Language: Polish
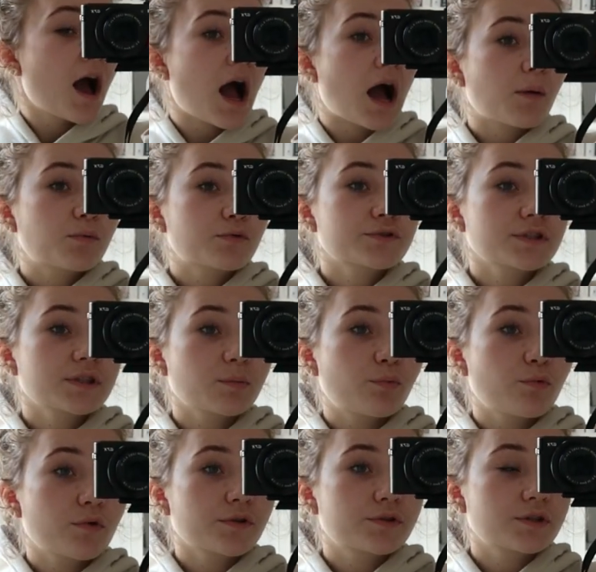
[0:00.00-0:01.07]
A później te
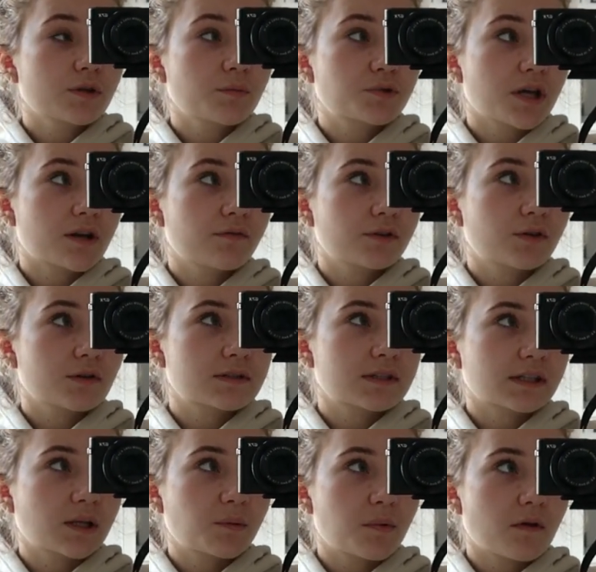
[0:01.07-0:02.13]
pół godziny przerwy to jest
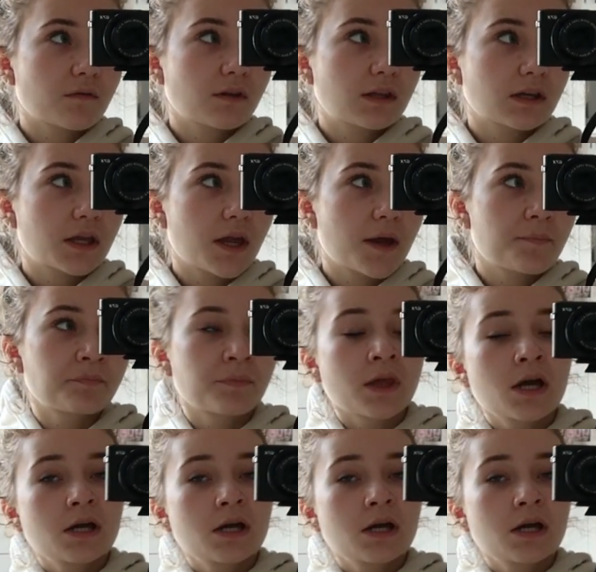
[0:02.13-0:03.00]
tak naprawdę takie